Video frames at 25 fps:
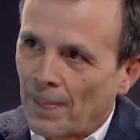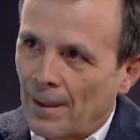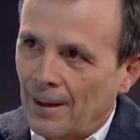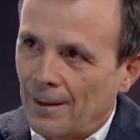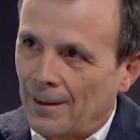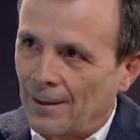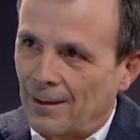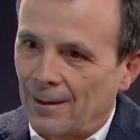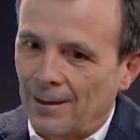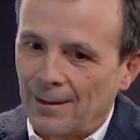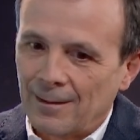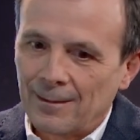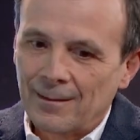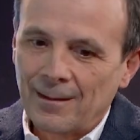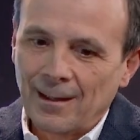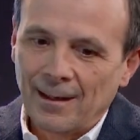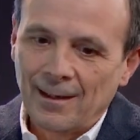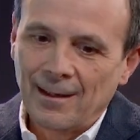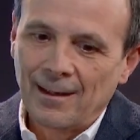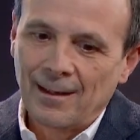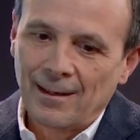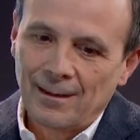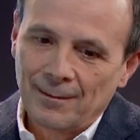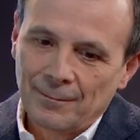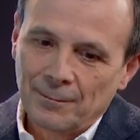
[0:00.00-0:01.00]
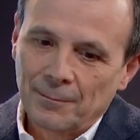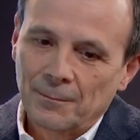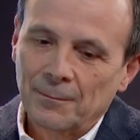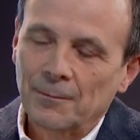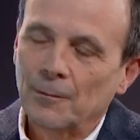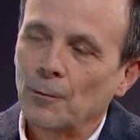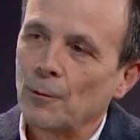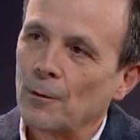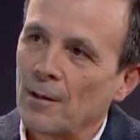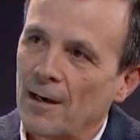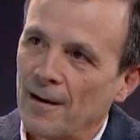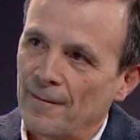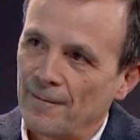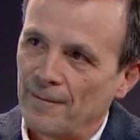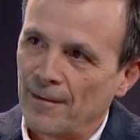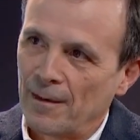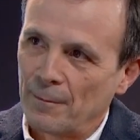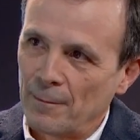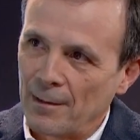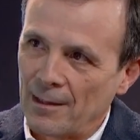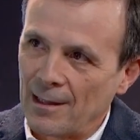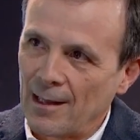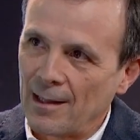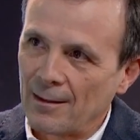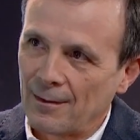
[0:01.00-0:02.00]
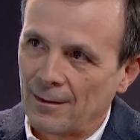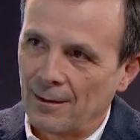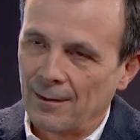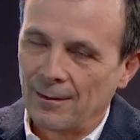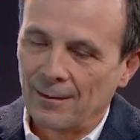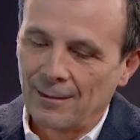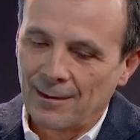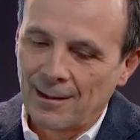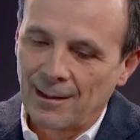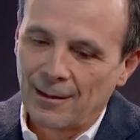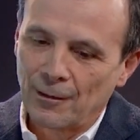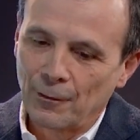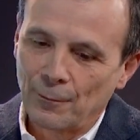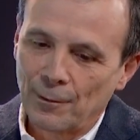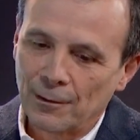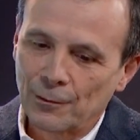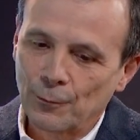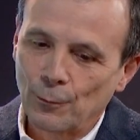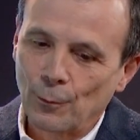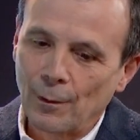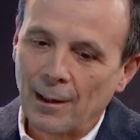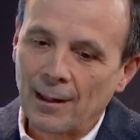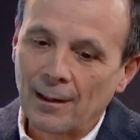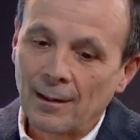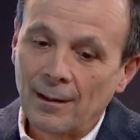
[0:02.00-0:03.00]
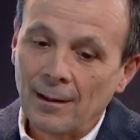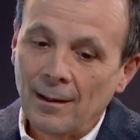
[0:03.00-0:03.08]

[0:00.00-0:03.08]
eh, tener una enfermedad eh, cardiovascular.